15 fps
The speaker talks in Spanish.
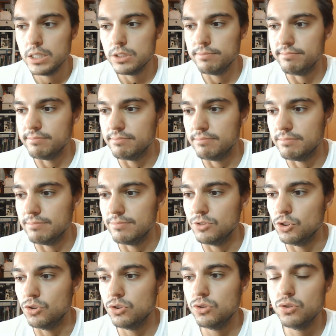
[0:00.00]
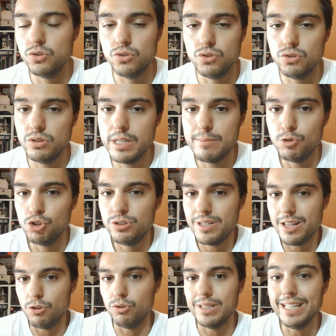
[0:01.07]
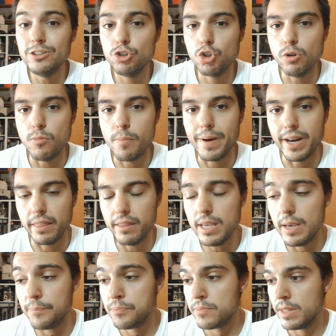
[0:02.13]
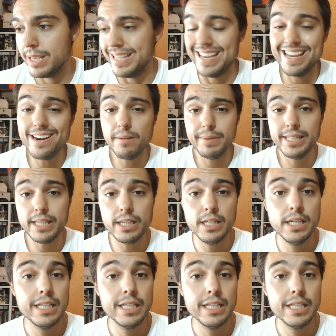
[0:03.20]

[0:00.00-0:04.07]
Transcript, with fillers: mm, no, no nos ha mostrado tanto como parecía. Y es que realmente